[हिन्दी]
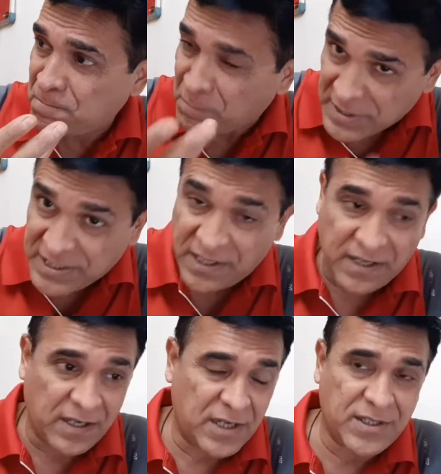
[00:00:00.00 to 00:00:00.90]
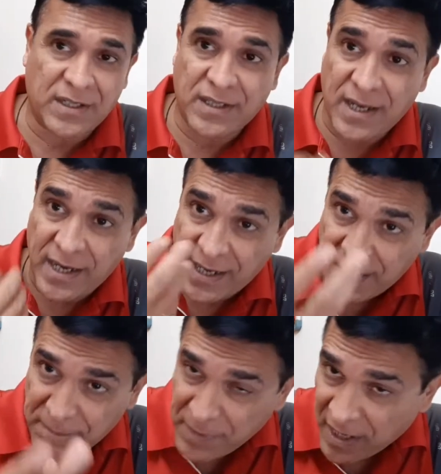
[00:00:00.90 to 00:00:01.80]
मस्ती करना चाहता है
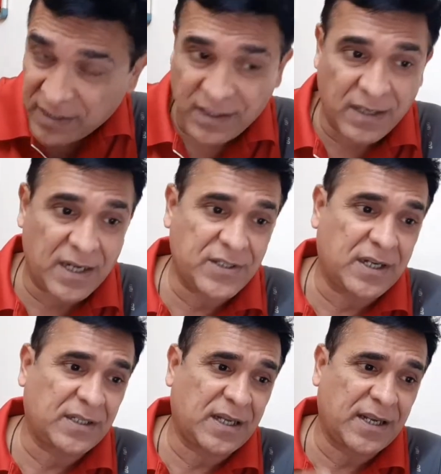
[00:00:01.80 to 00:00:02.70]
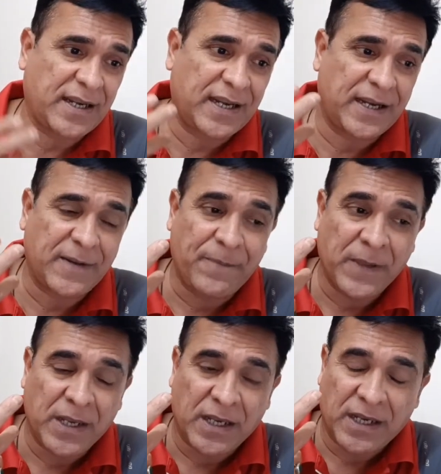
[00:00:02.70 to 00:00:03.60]
प्यार करना चाहता है
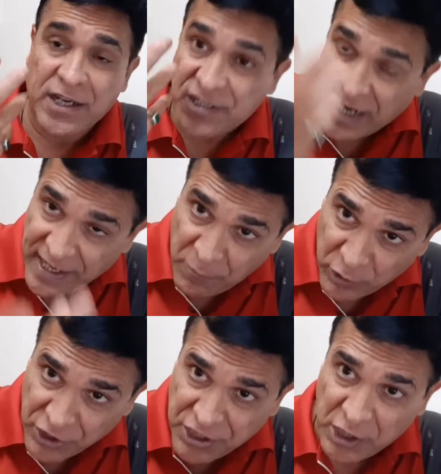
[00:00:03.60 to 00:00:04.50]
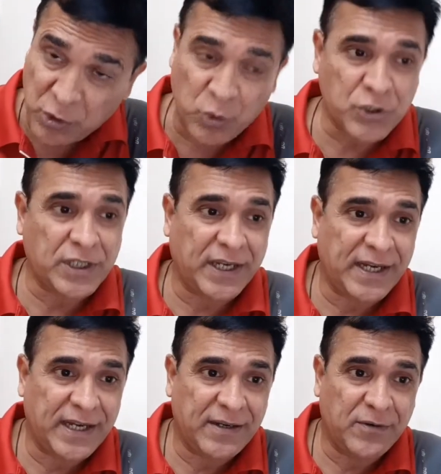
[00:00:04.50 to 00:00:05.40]
इसका एक बहुत अच्छा दोस्त
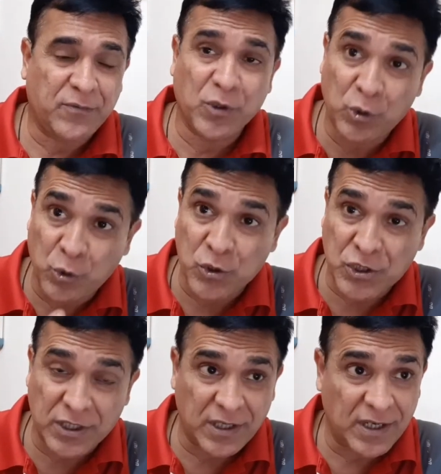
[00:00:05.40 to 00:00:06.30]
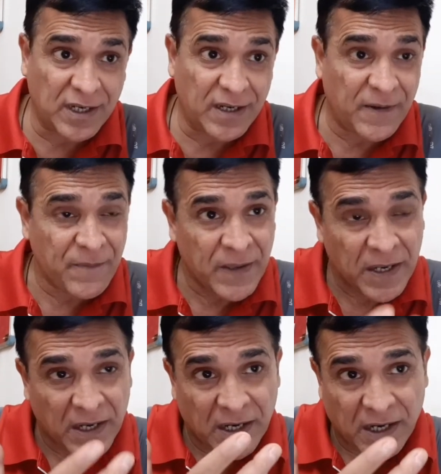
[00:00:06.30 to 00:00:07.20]
है वो दोस्त आ,
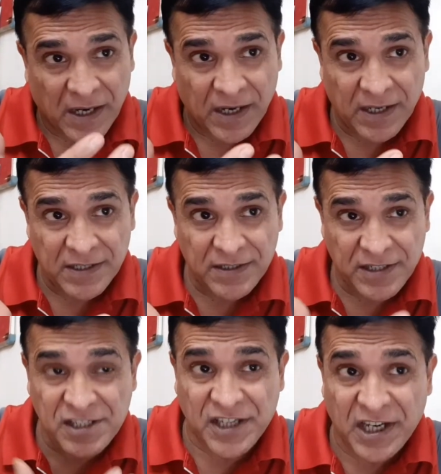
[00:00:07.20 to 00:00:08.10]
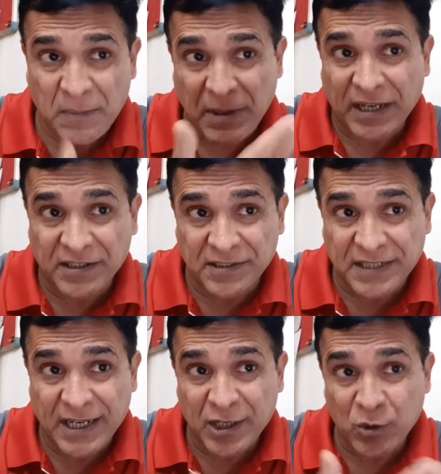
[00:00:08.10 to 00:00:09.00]
जिससे ये प्यार
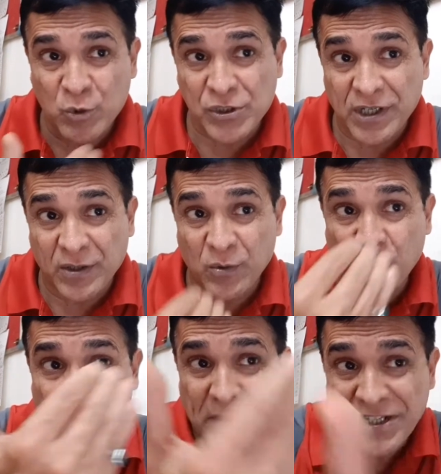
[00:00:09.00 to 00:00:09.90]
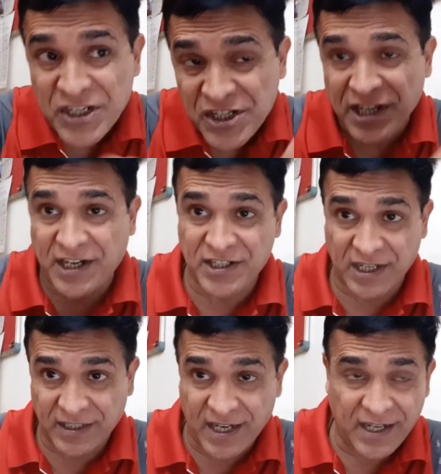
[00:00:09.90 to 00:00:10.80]
करता है उस तक वो मैसेज लेके
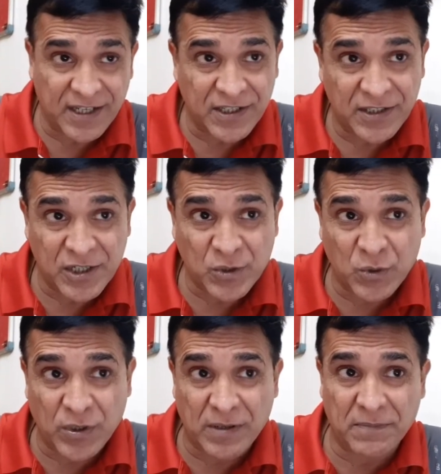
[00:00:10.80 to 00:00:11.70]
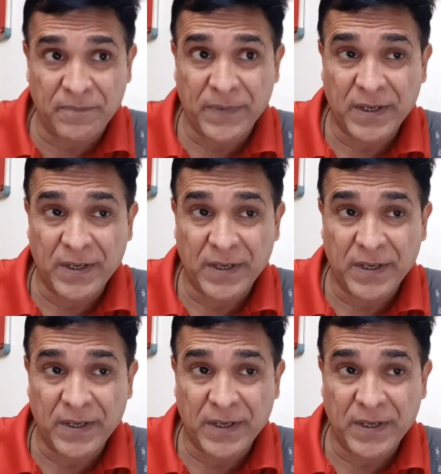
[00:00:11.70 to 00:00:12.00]
जाता है जिसको हम